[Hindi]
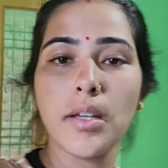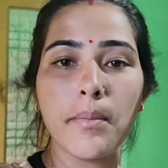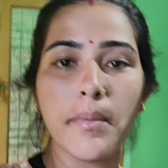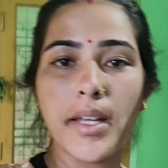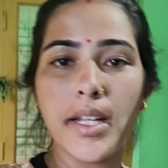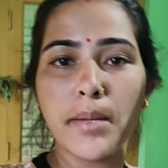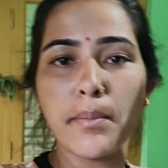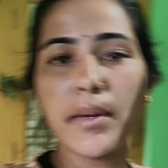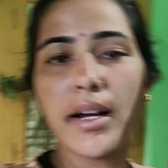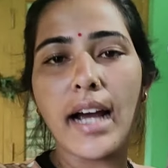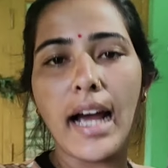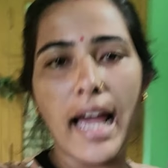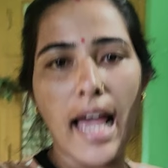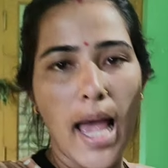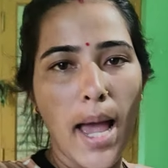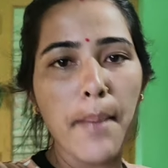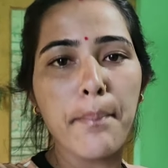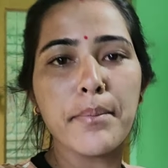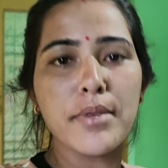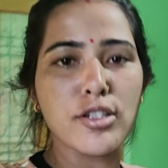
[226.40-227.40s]
ये मैंने मंगाया
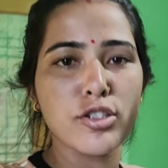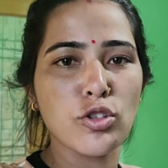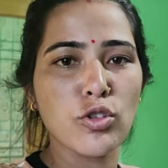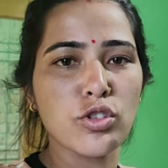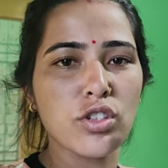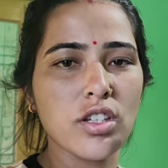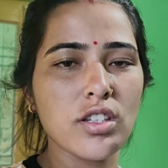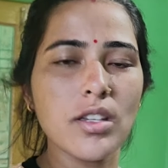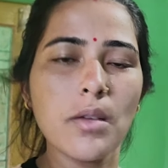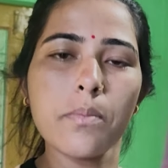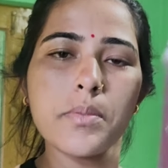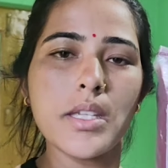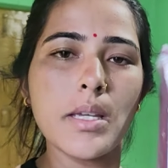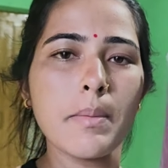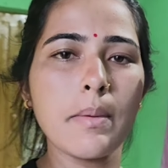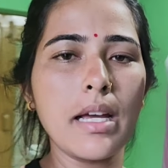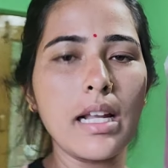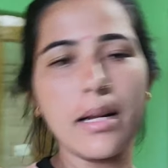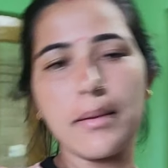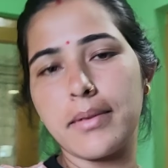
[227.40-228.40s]
है मीशो से सबसे
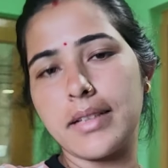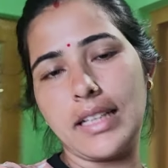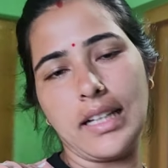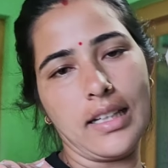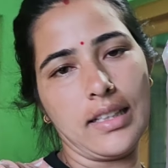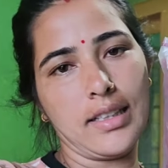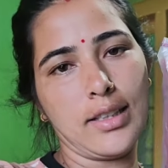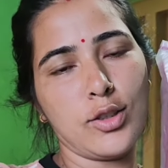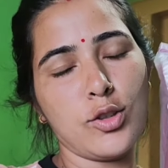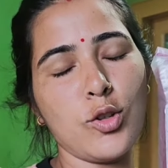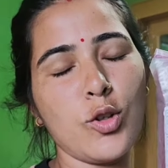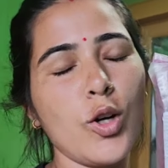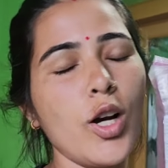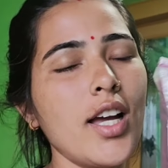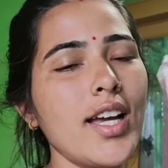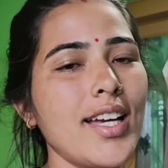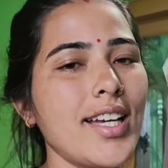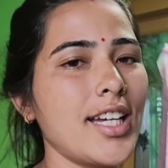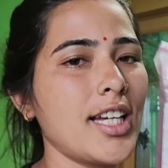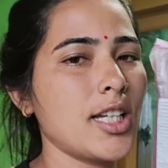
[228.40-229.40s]
पहले बता देती हूँ
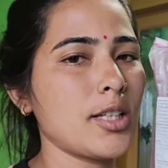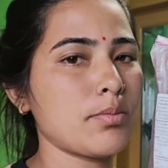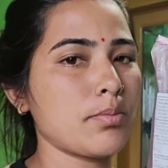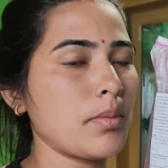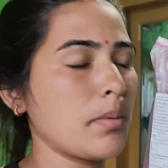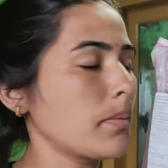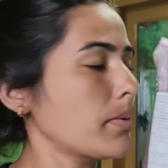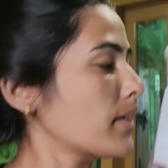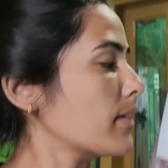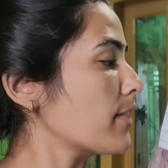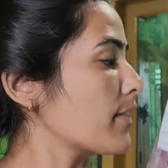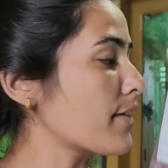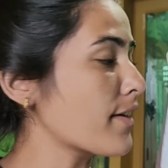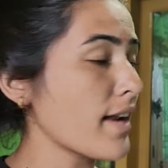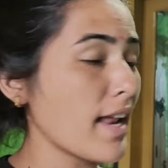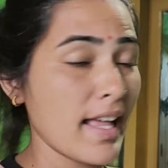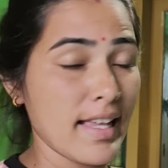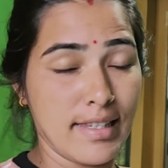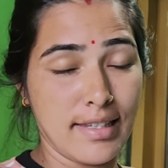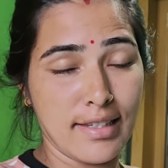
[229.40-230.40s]
इसमें मेरी
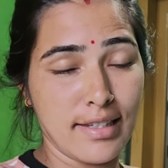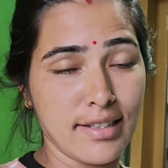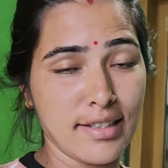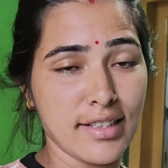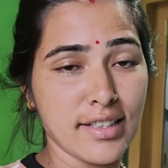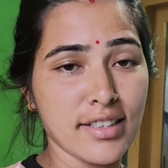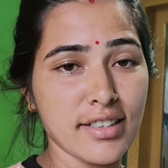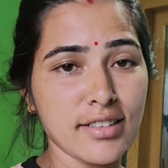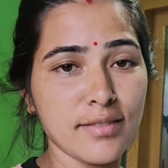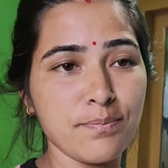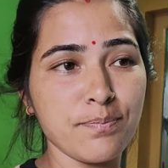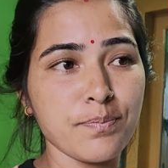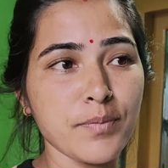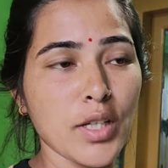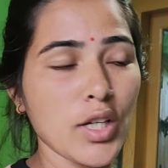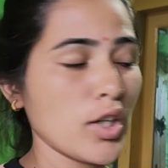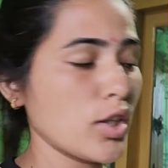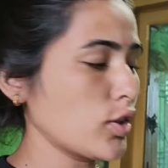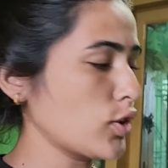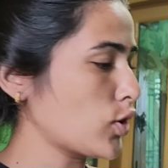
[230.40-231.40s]
ड्रेस है एक
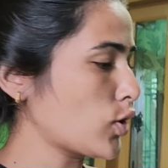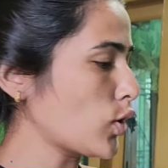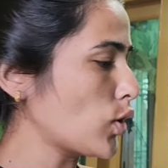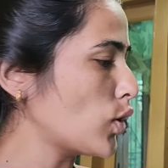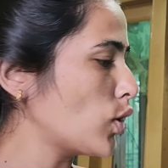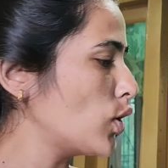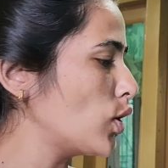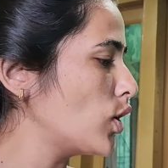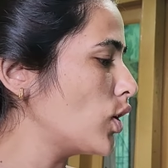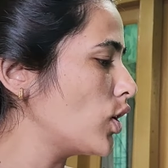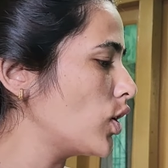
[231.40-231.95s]
तो